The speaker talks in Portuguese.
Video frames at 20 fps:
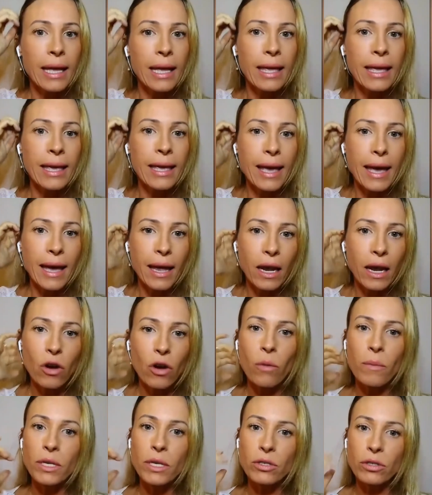E ela
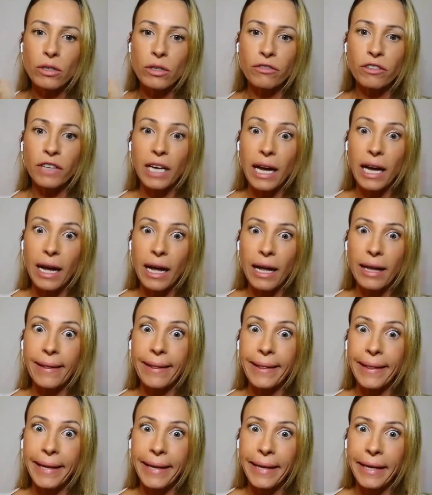começou a ficar
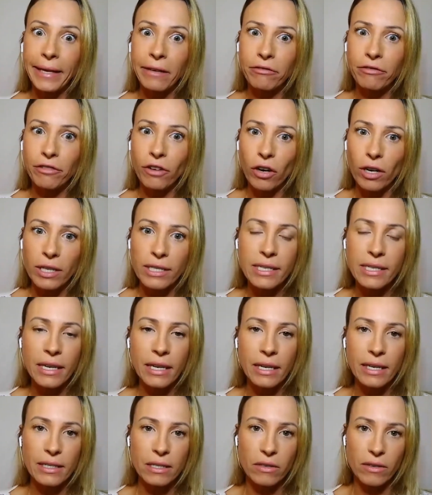nervosa em
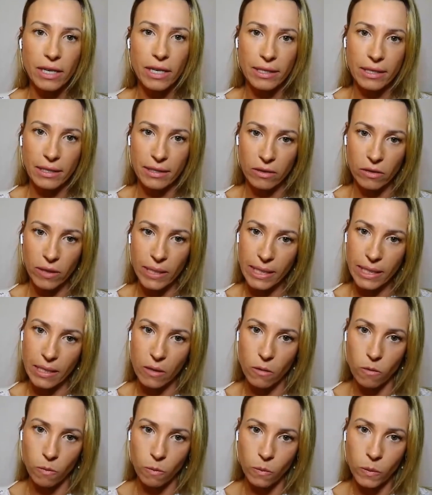relação a essa
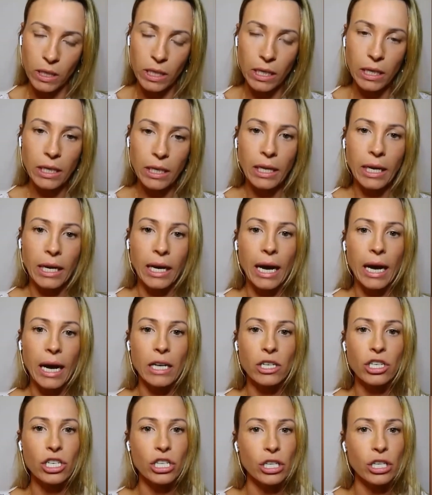situação,
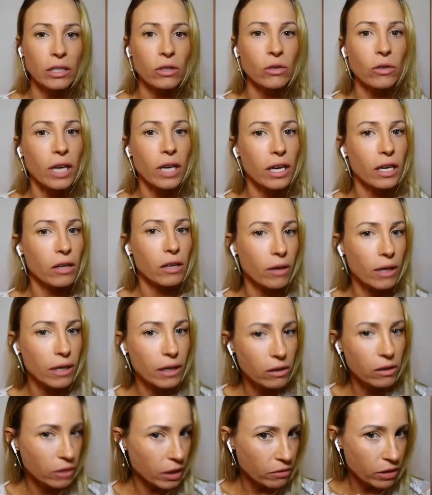achando que aquilo ali
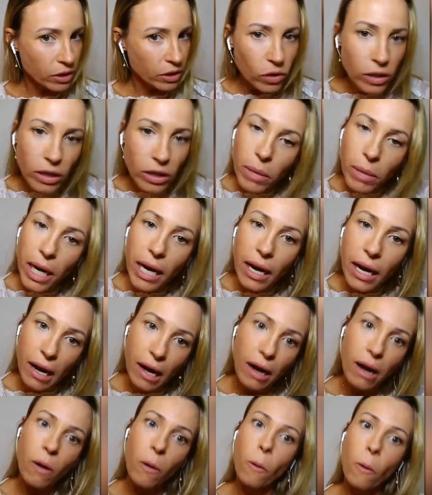não estava
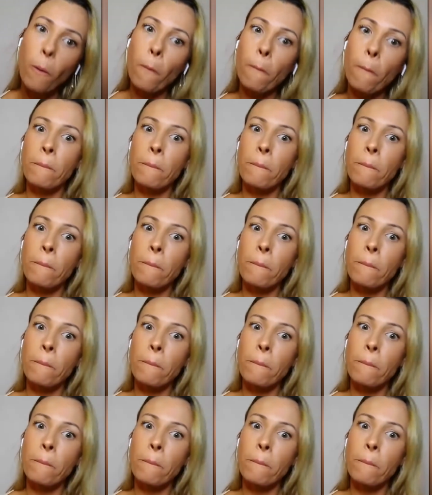normal,